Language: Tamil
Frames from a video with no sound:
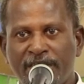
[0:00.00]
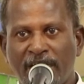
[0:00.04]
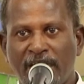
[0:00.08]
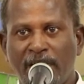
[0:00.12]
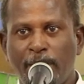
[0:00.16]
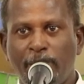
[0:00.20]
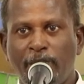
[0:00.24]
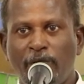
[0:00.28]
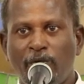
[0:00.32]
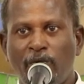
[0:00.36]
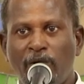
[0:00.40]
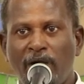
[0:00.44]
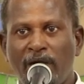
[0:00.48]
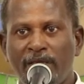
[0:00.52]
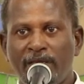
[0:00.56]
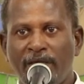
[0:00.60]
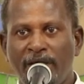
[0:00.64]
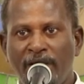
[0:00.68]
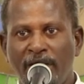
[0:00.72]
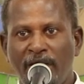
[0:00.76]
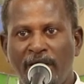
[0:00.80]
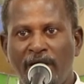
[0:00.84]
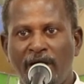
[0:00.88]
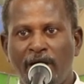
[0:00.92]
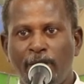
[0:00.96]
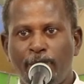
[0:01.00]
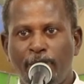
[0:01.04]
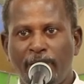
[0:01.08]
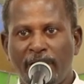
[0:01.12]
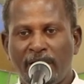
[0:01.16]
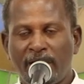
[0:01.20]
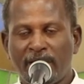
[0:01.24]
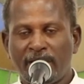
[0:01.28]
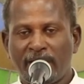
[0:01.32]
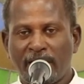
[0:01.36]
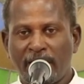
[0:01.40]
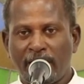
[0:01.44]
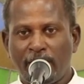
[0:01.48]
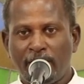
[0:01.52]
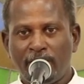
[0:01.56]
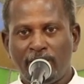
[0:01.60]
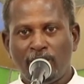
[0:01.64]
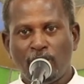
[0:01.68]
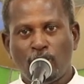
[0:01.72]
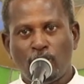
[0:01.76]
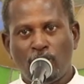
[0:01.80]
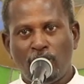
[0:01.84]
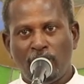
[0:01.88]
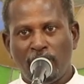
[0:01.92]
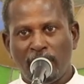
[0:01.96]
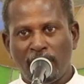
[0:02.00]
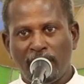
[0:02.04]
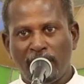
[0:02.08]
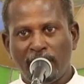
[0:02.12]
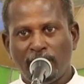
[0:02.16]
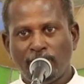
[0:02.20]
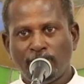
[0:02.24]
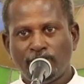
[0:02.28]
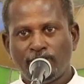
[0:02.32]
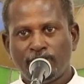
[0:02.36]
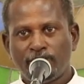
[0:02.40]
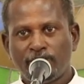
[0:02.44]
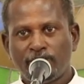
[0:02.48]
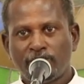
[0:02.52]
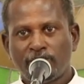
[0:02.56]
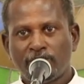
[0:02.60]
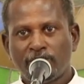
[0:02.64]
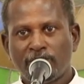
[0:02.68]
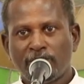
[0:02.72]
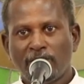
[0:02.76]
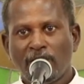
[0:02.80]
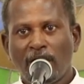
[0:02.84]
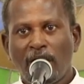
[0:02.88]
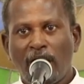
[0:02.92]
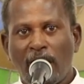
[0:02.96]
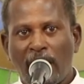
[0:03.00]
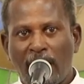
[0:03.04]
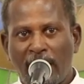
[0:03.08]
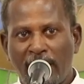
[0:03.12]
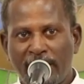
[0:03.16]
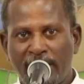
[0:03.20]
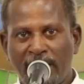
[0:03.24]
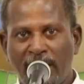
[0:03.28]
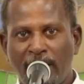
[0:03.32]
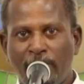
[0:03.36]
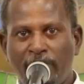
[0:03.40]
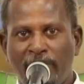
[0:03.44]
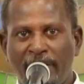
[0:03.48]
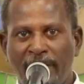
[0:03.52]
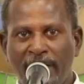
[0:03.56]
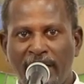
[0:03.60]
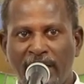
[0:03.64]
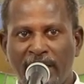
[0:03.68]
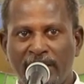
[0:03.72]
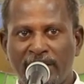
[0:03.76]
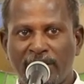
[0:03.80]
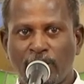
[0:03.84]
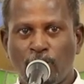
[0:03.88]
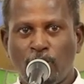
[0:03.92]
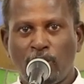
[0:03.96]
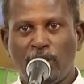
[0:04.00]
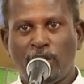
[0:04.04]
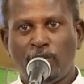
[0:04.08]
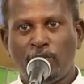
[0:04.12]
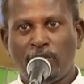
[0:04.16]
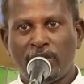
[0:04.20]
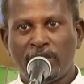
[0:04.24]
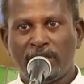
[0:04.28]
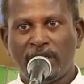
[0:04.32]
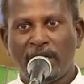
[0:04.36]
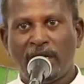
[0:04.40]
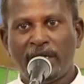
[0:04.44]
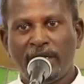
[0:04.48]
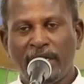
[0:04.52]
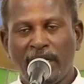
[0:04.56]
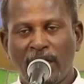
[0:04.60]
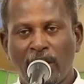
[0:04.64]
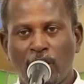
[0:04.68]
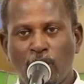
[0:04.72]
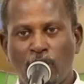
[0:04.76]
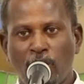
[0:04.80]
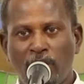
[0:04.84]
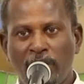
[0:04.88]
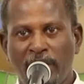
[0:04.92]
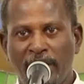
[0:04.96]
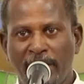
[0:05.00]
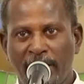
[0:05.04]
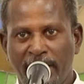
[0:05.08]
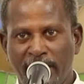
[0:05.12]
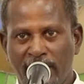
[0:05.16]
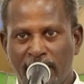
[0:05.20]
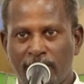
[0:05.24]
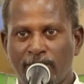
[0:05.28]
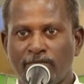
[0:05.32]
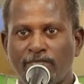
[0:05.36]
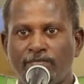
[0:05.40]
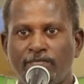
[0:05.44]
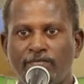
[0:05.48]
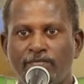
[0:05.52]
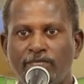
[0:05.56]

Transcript: திறமை வாய்ந்த ஏழு பேரை தெரிந்து கொள்ளுங்கள் அதில் வருகின்ற ஒருவர் தான் நிக்கோலையர்